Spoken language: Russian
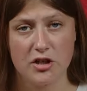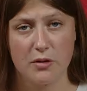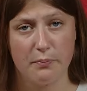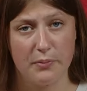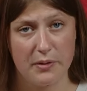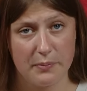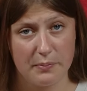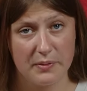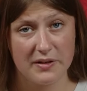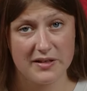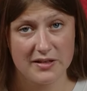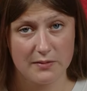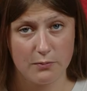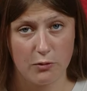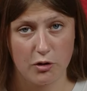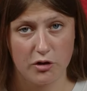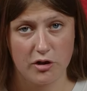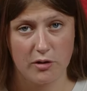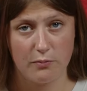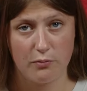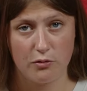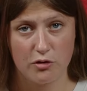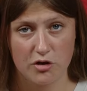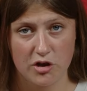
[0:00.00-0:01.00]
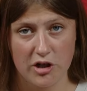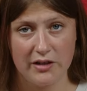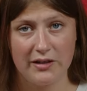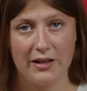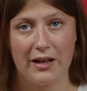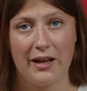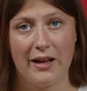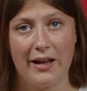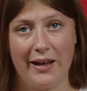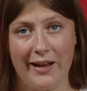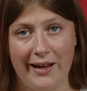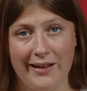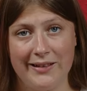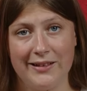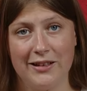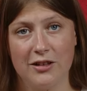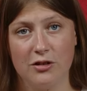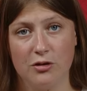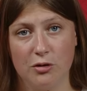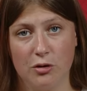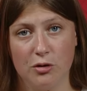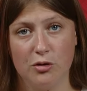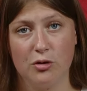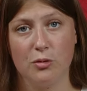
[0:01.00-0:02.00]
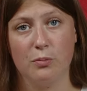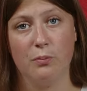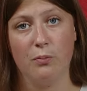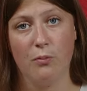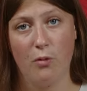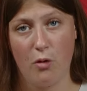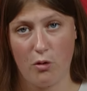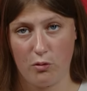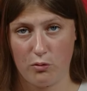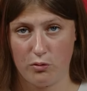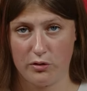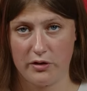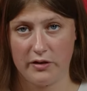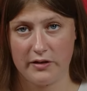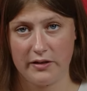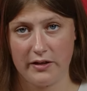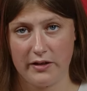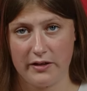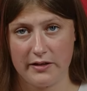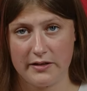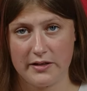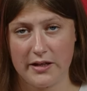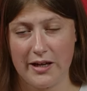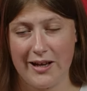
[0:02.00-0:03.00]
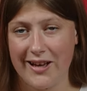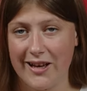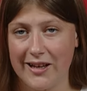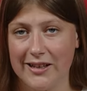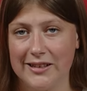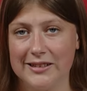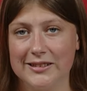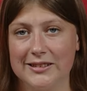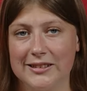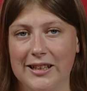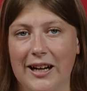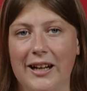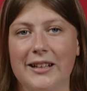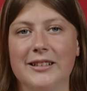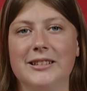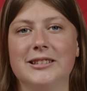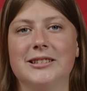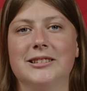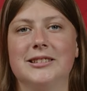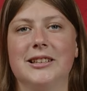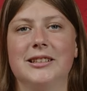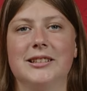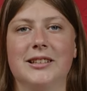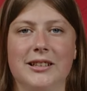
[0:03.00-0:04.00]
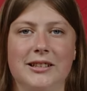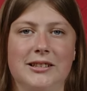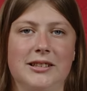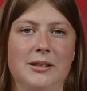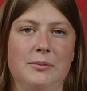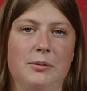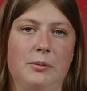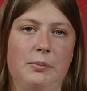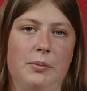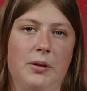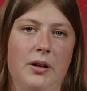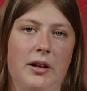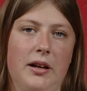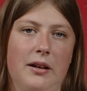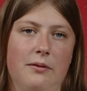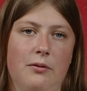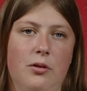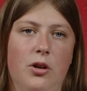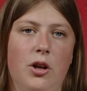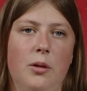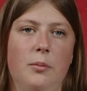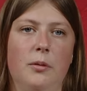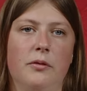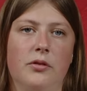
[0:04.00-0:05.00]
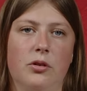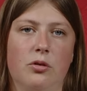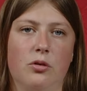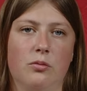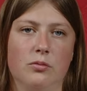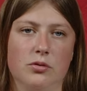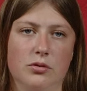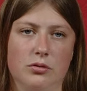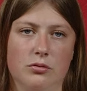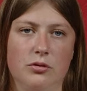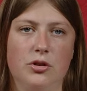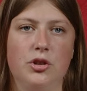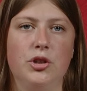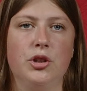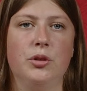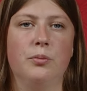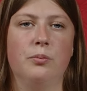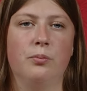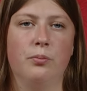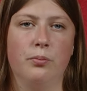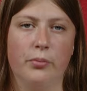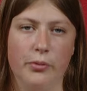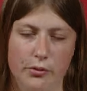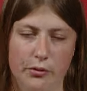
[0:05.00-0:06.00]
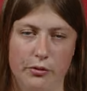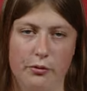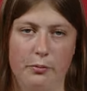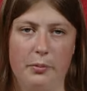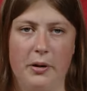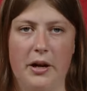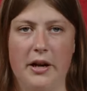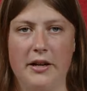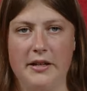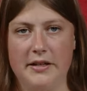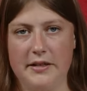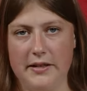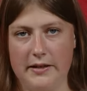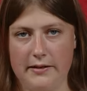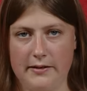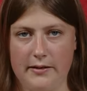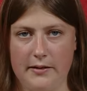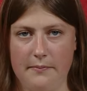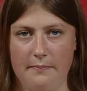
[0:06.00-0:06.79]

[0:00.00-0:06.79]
при пересмотре бюджета этот доступ могут открыть. Страны с открытыми переговорами в таком случае будут в приоритете.